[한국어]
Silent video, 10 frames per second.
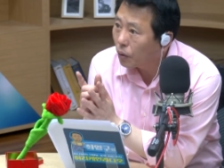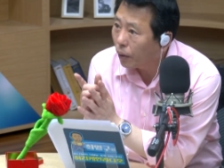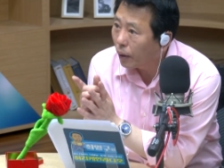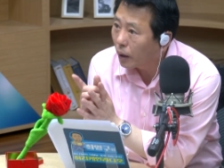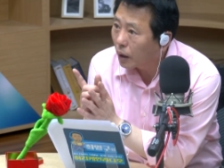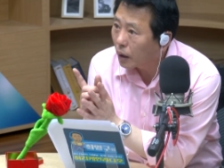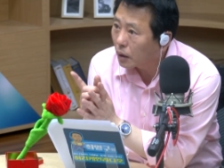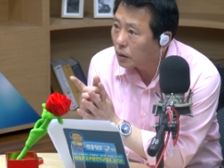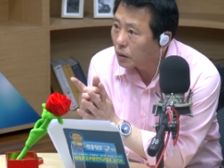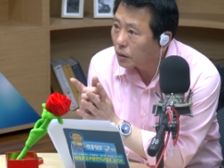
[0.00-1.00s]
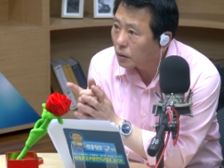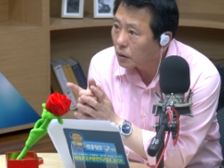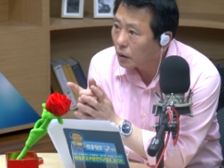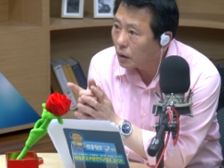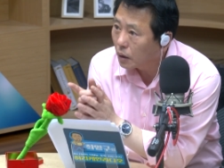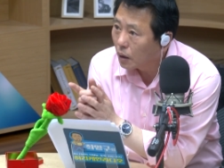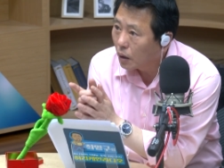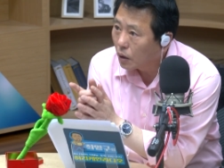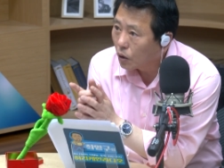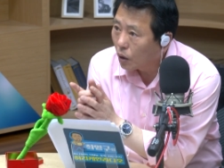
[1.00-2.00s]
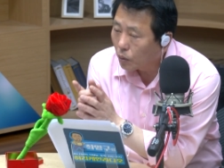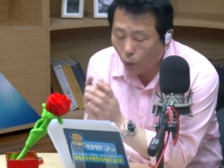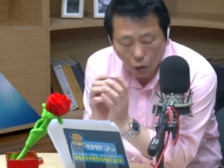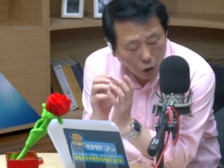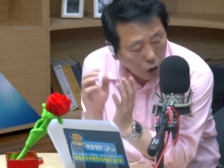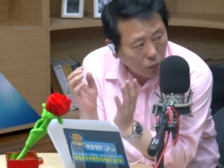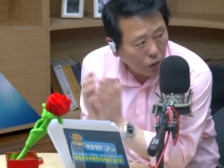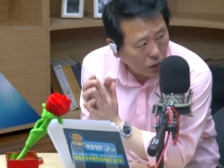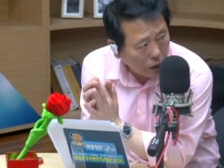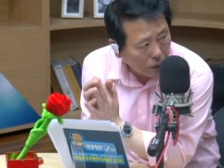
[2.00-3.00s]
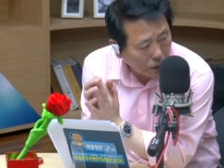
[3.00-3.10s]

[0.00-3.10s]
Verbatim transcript: 네. 토요일 날에 이어서 이제 국내 발생은 영 명. 영 명이 된